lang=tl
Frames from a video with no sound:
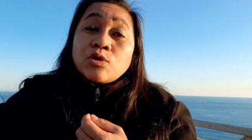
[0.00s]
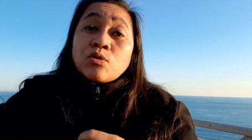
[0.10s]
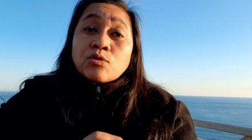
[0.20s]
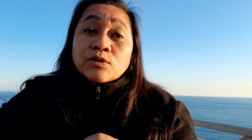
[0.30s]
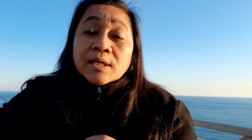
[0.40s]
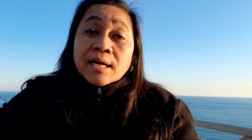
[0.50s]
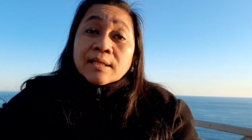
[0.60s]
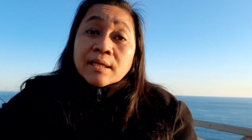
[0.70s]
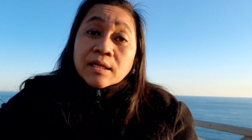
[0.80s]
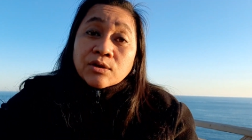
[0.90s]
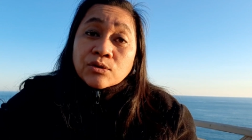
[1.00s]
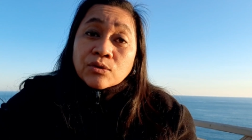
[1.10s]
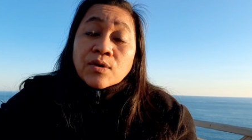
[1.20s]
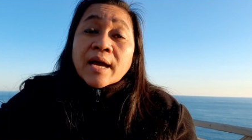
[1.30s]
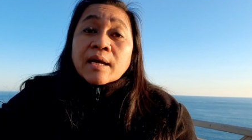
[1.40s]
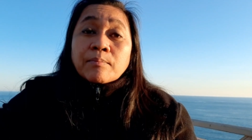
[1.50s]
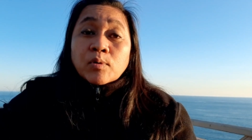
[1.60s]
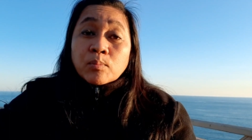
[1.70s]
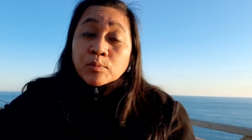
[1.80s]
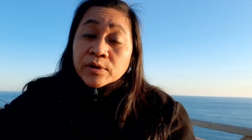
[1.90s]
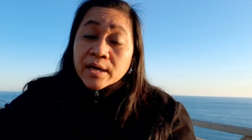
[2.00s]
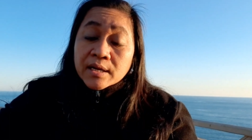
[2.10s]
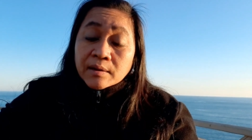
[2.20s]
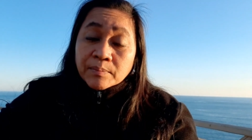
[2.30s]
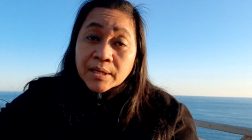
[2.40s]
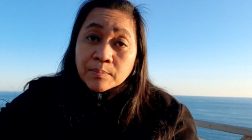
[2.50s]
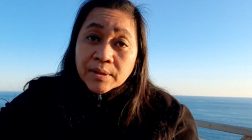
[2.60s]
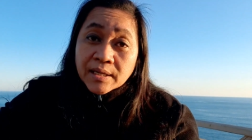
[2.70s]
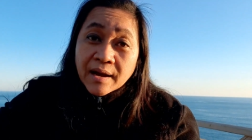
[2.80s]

yung kontrata ninyo ay approve po yan ng Philippine,